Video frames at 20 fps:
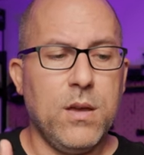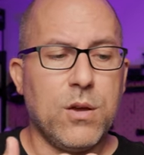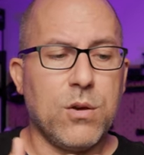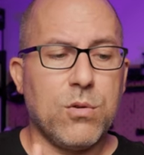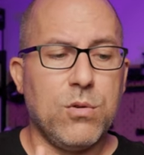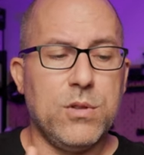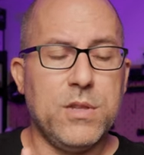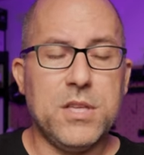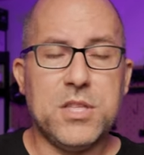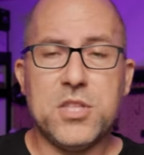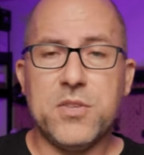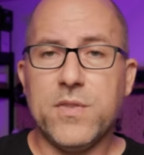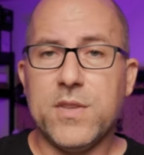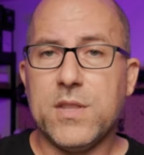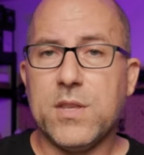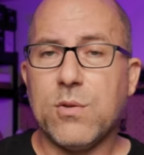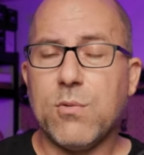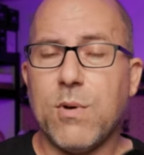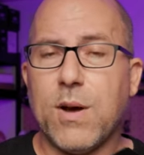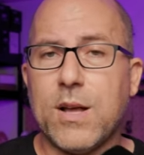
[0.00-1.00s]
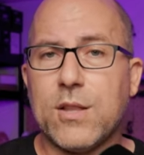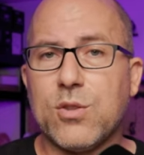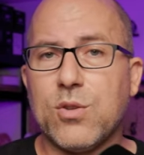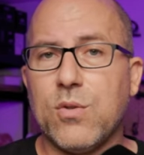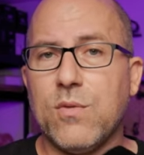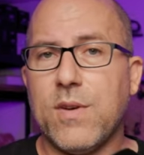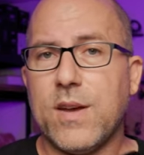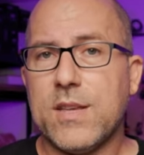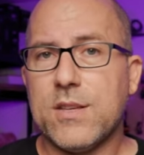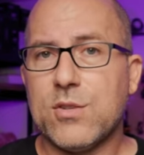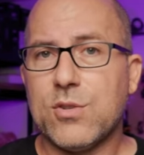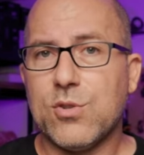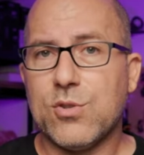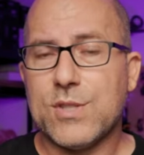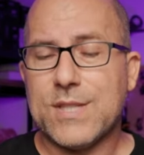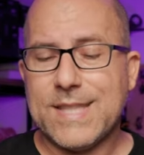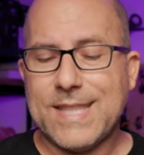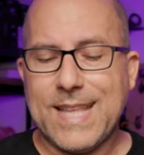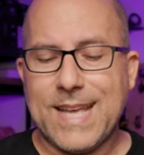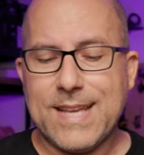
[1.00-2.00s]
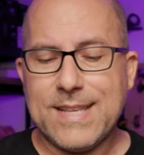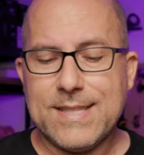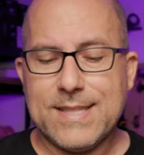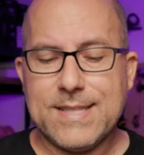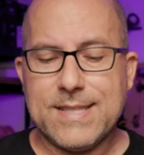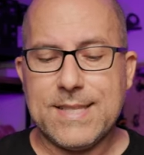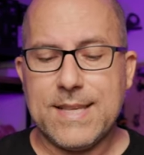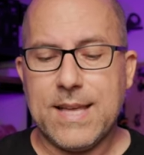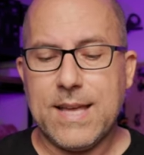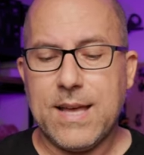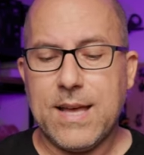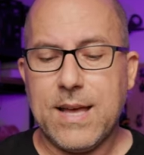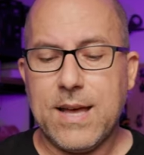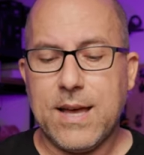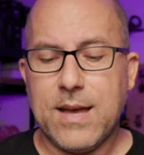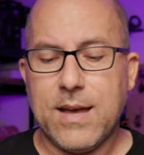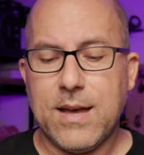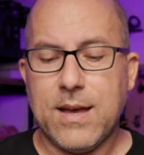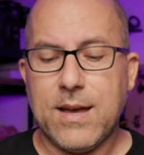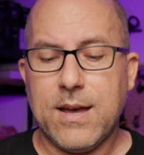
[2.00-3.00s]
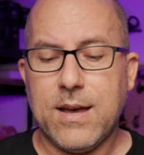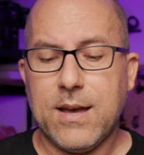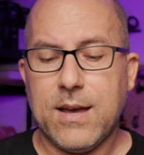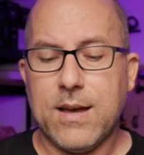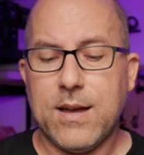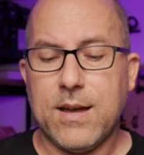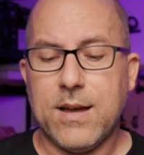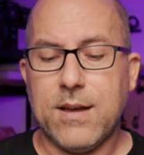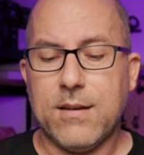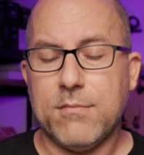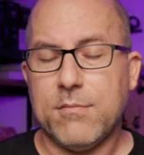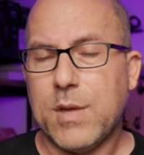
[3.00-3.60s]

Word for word: col 1024 va in sostanza a